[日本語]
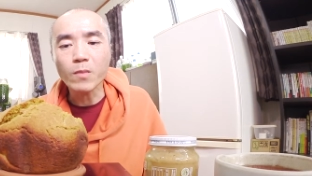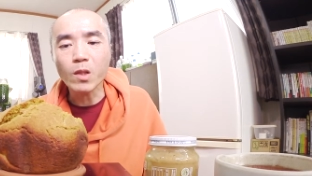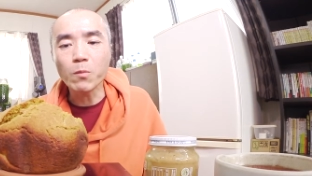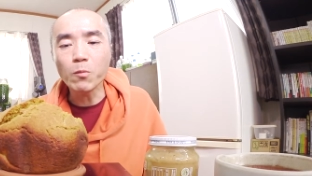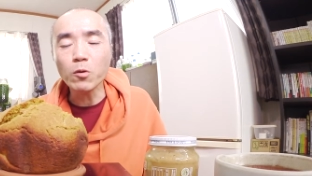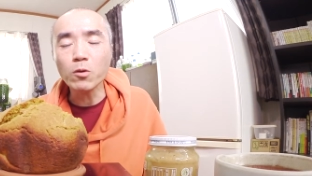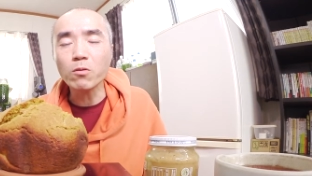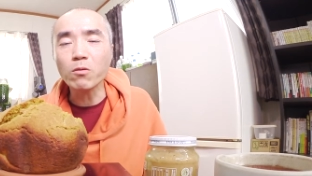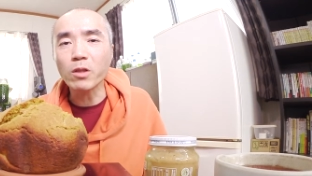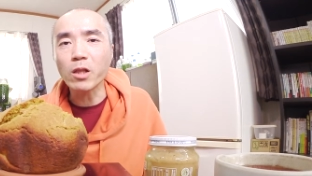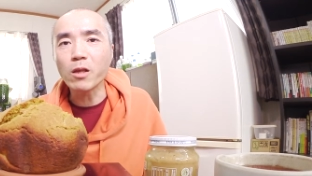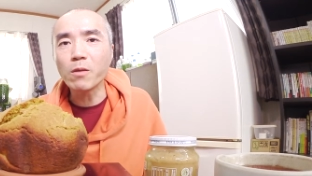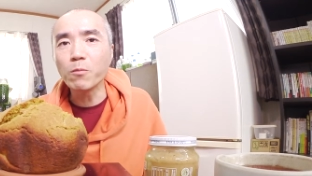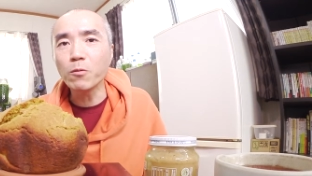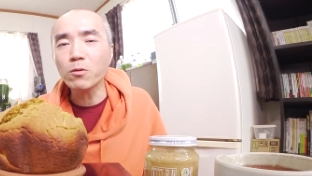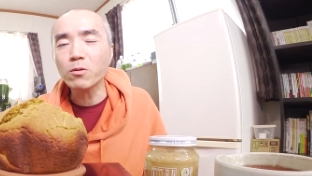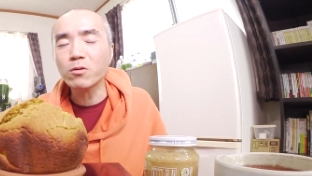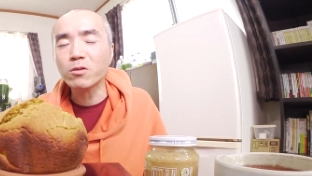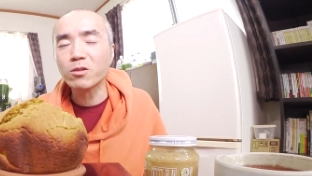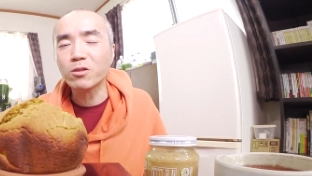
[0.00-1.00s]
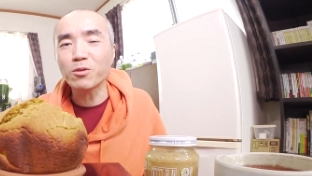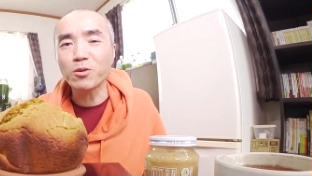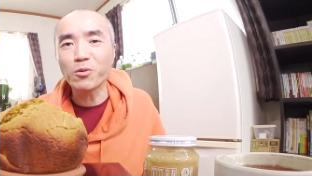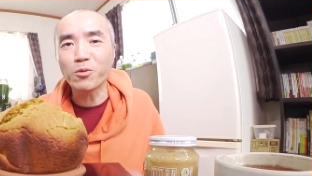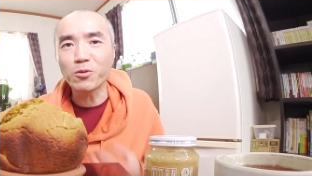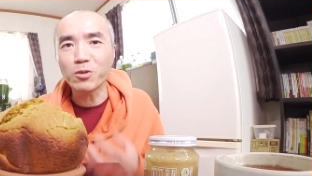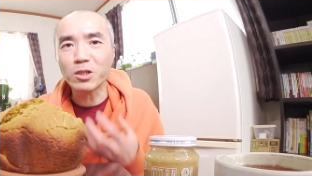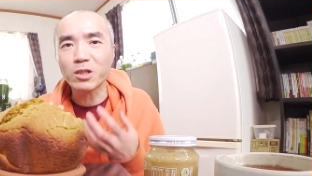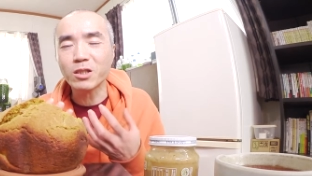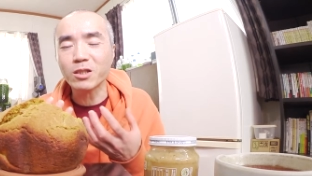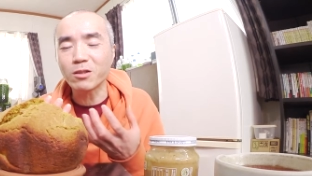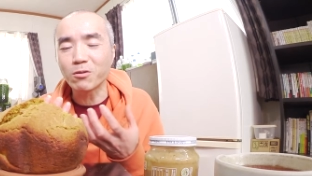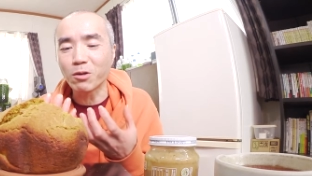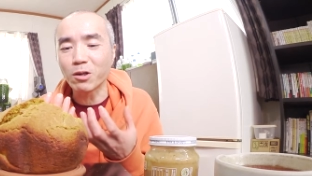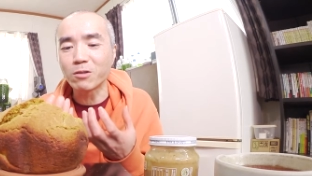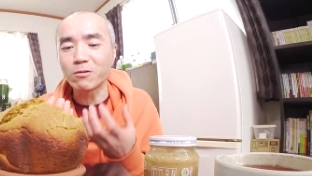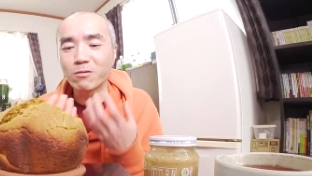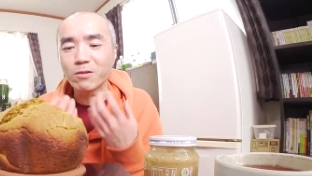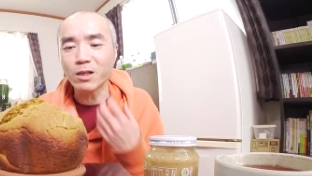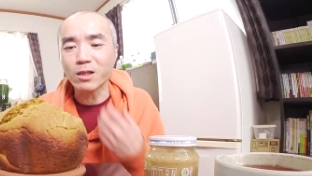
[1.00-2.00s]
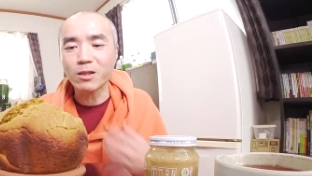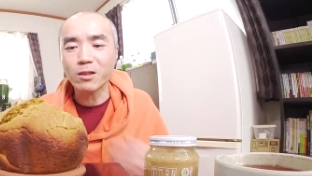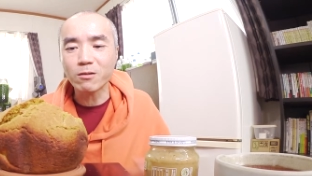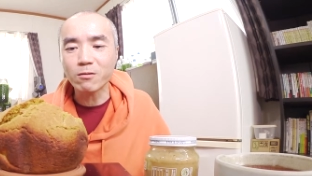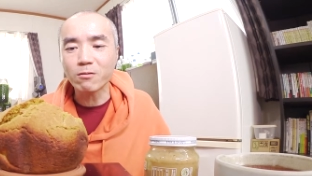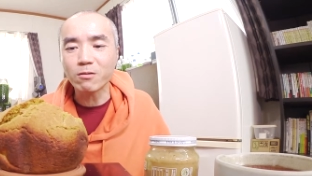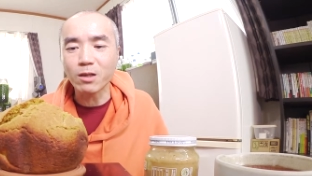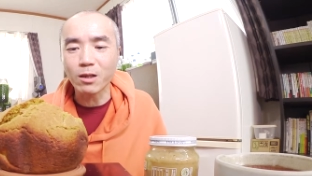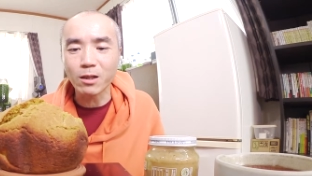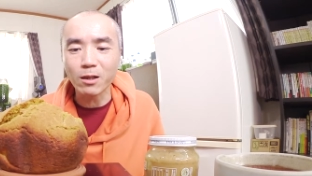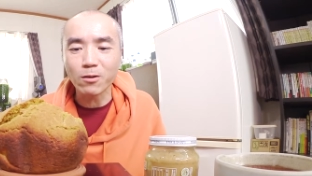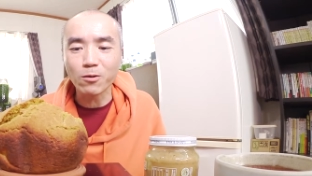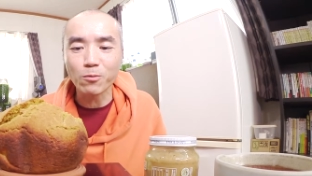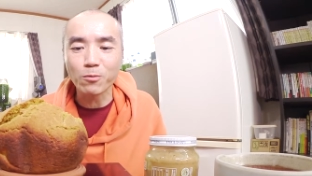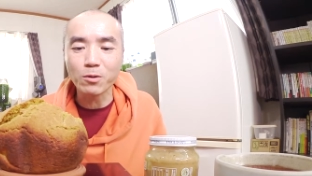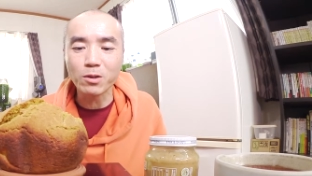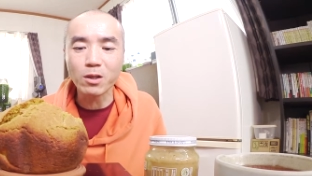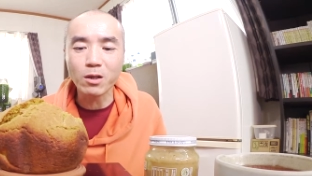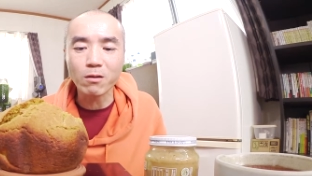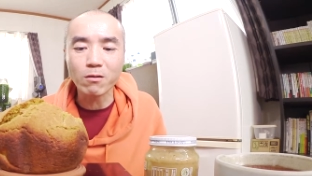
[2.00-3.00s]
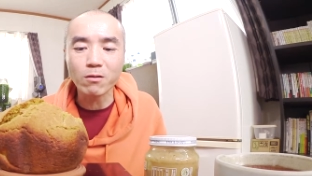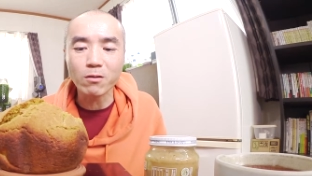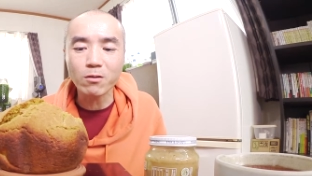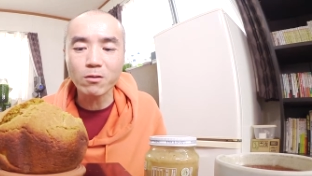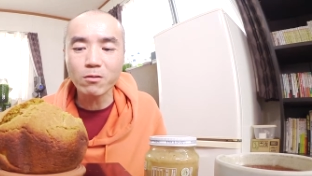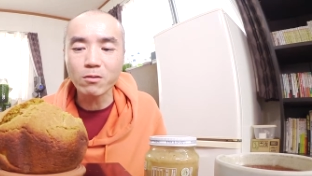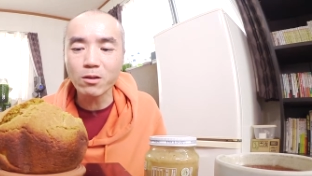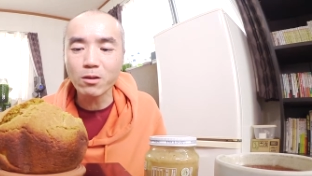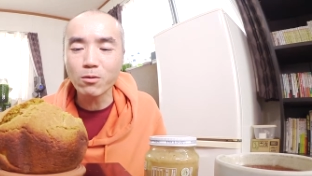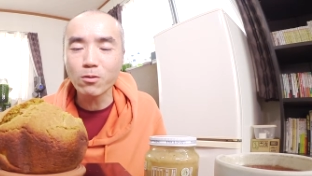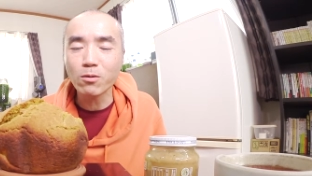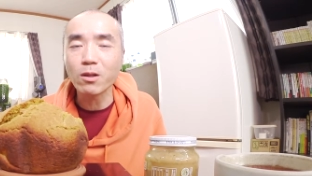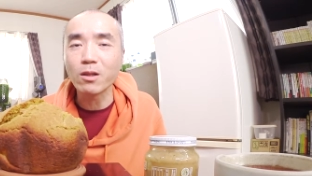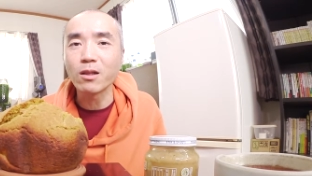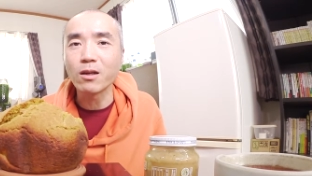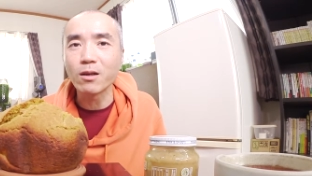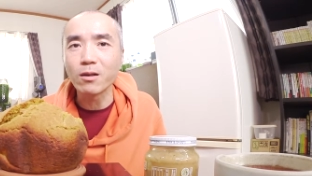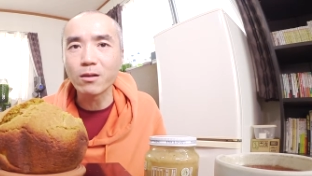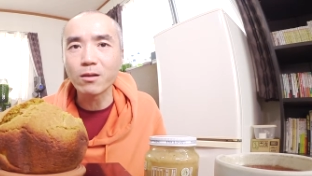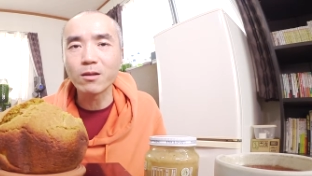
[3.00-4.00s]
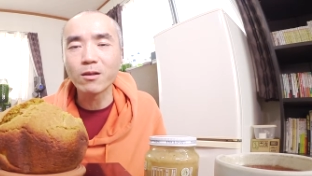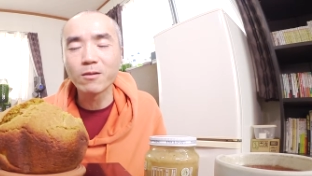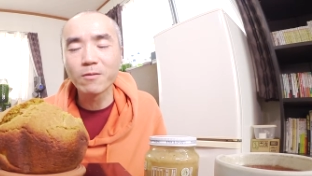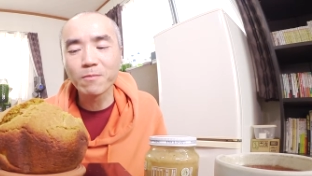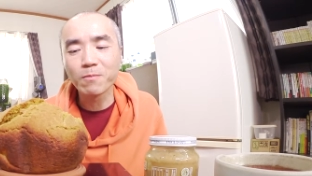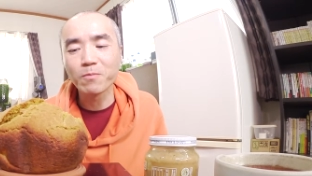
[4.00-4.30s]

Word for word: もっとねもっとすごい美味しいのがうわってくるかなと思ったけどそんなことはなかった